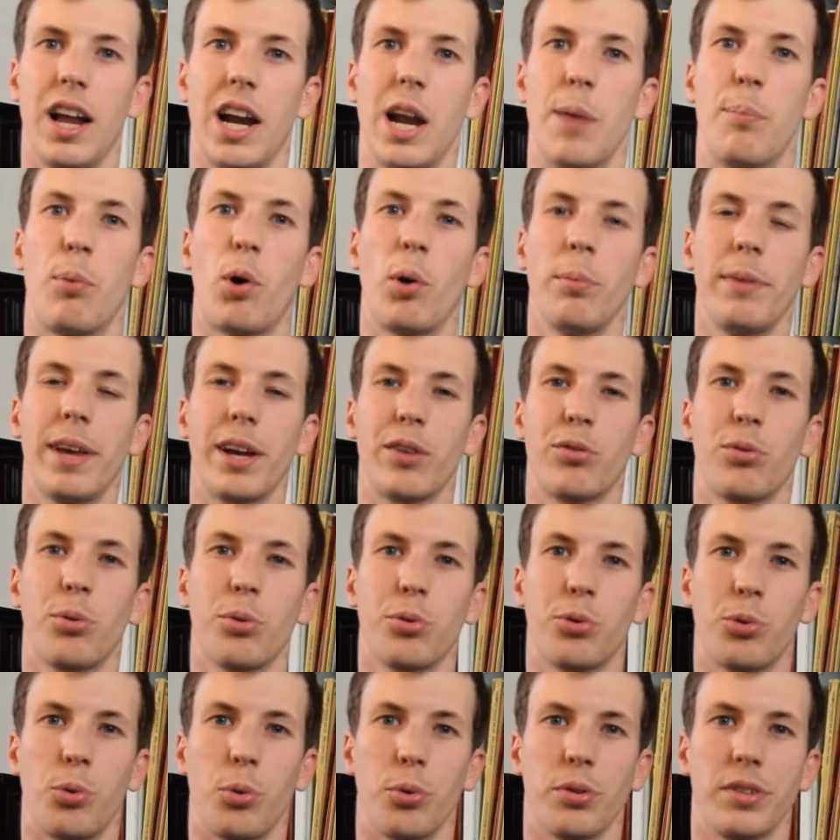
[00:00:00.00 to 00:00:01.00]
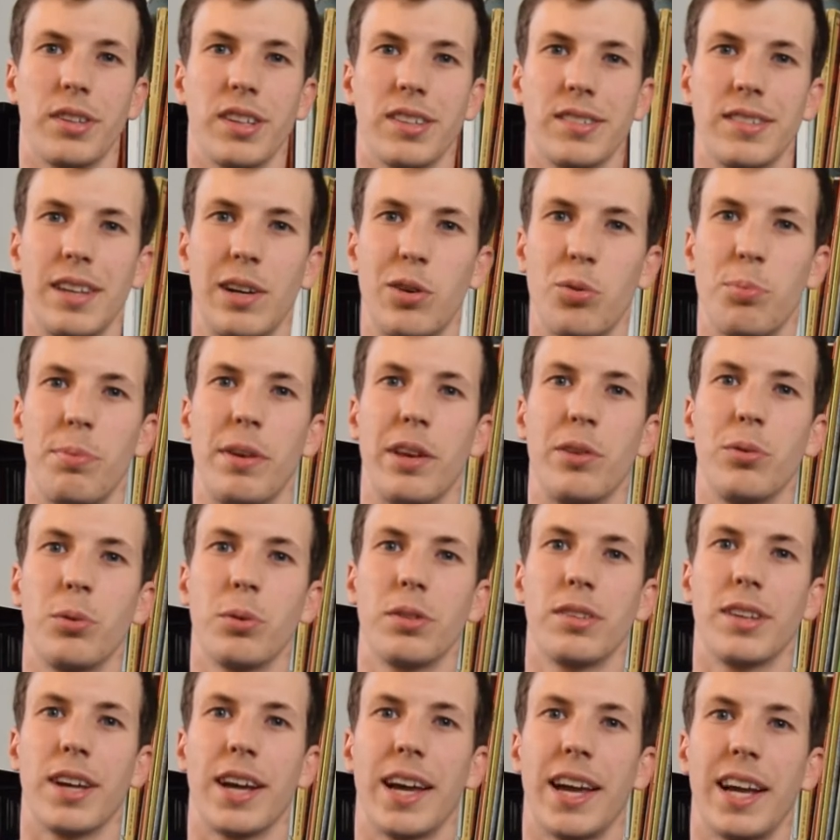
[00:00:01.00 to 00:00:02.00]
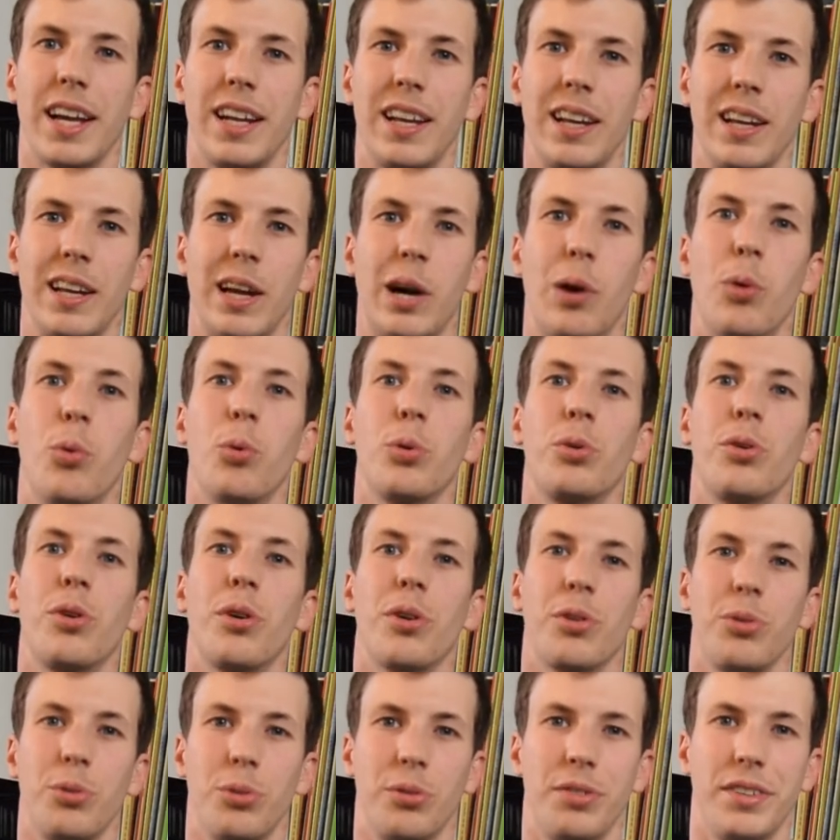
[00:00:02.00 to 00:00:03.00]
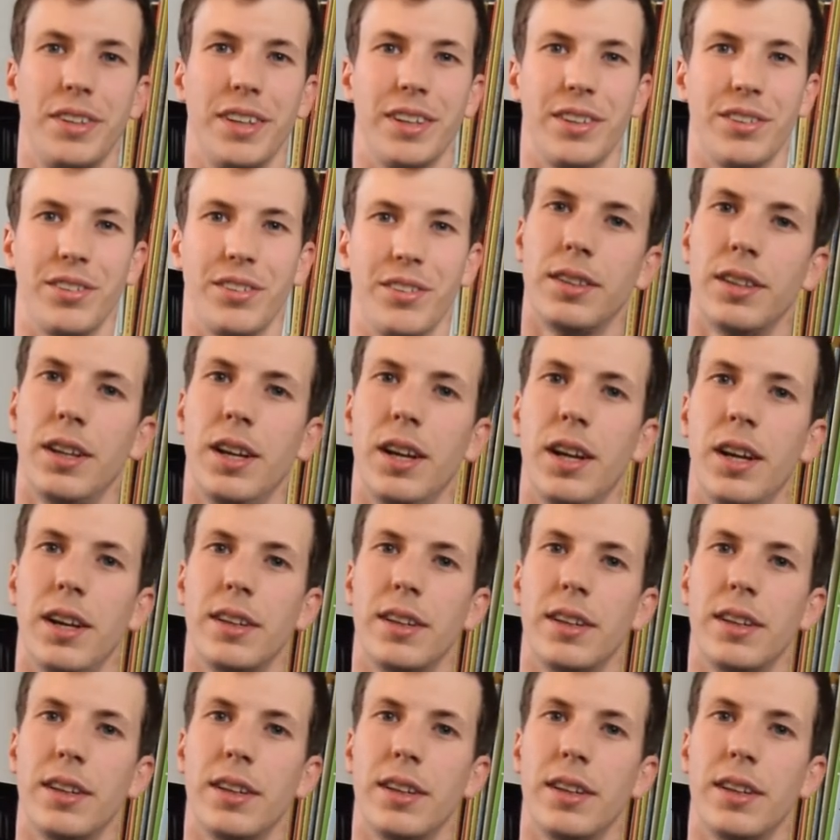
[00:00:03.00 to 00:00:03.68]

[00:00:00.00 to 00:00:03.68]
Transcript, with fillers: La première chose quand on s'installe au piano, c'est régler la hauteur du siège.